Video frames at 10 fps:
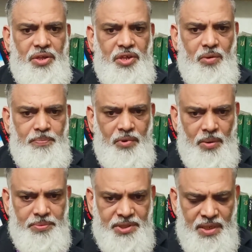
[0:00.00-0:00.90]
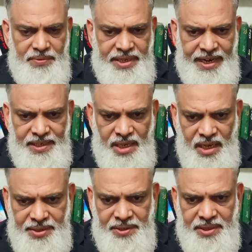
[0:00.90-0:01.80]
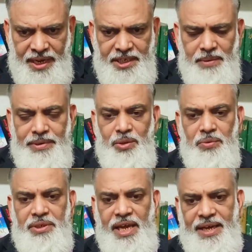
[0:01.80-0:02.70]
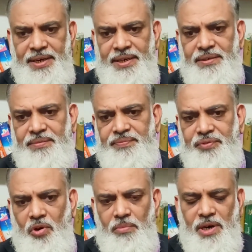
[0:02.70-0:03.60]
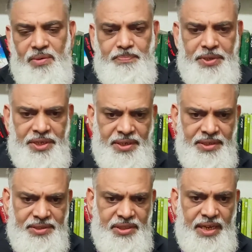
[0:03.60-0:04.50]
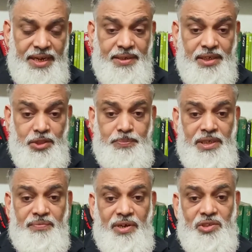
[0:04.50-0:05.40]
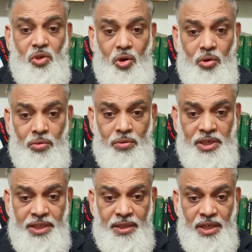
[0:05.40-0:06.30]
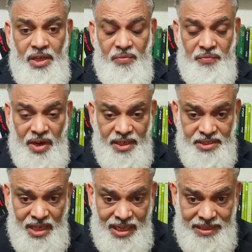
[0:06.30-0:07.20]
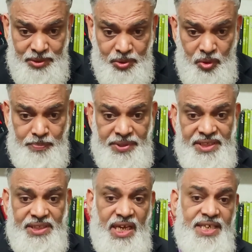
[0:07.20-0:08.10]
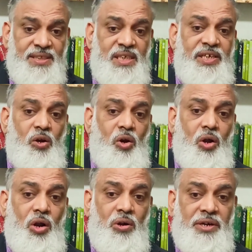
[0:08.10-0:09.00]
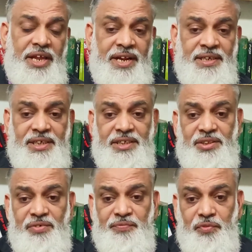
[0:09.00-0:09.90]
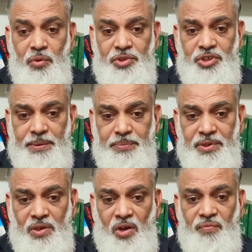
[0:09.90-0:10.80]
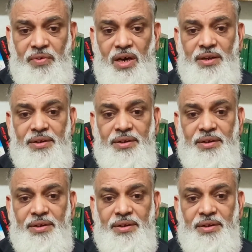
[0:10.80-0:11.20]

ही ऑब्जर्व डैट हर इंटाइटलमेंट टू इनहेरिट फ्रॉम हर पेरेंट्स एंड हस्बैंड वाज ओनली वाज आल्सो प्रिसाइजली ordained इन दोर्थ चैप्टर ऑफ अल